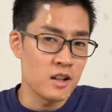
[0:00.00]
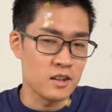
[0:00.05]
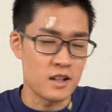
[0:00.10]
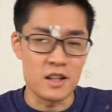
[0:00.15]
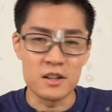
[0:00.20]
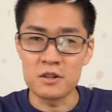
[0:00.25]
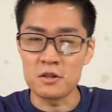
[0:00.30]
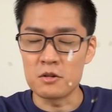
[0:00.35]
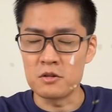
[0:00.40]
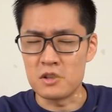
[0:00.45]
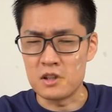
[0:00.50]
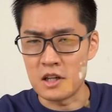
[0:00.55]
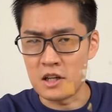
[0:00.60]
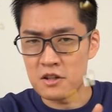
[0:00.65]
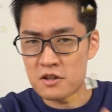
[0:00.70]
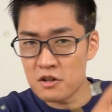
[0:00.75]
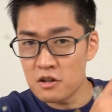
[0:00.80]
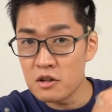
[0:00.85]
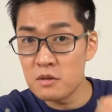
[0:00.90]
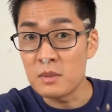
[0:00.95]
なんと
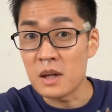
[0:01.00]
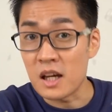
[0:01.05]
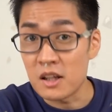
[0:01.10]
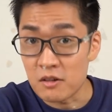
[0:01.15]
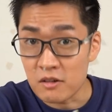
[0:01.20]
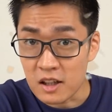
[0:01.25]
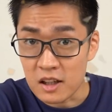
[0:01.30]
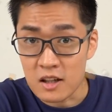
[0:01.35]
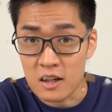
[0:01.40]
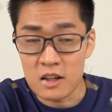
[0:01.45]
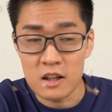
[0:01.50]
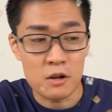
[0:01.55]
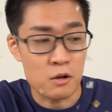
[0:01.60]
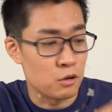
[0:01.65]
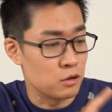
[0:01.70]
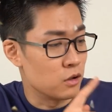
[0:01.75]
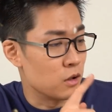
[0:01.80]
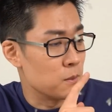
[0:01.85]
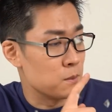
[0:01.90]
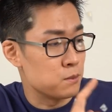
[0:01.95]
20名の方に
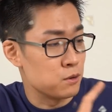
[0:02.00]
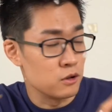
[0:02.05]
この